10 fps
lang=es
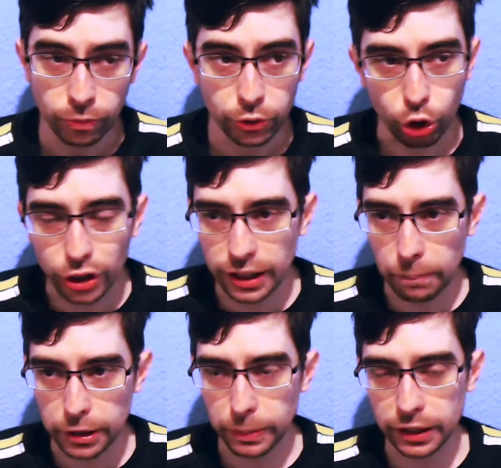con esa
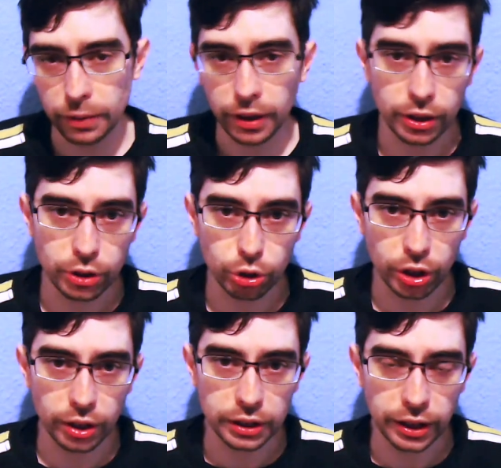perspectiva que ellos
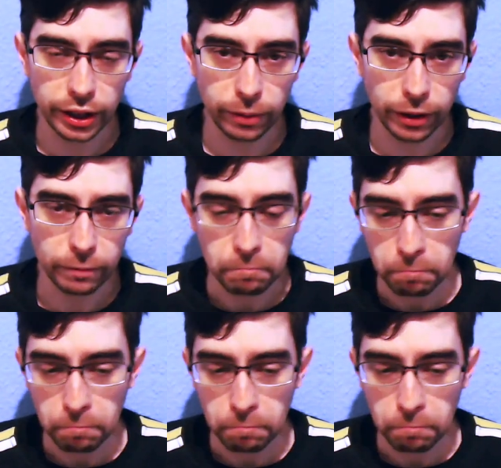tienen desde arriba,